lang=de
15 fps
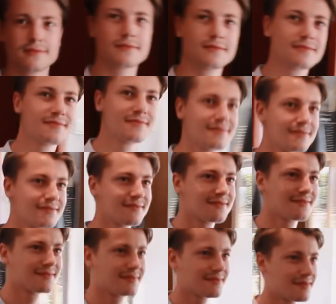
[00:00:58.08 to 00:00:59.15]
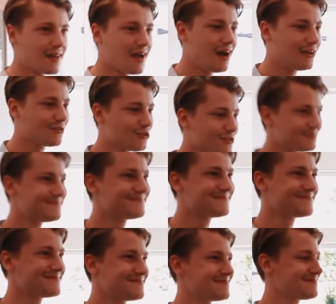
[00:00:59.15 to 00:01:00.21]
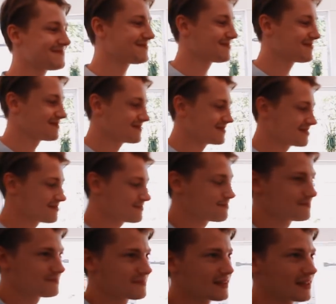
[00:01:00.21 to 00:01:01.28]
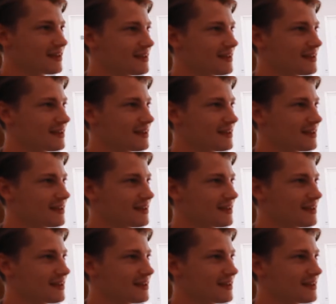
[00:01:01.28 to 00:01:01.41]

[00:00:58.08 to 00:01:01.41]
möglich. Hallo. Hallo, Herr Linksmann. Grüß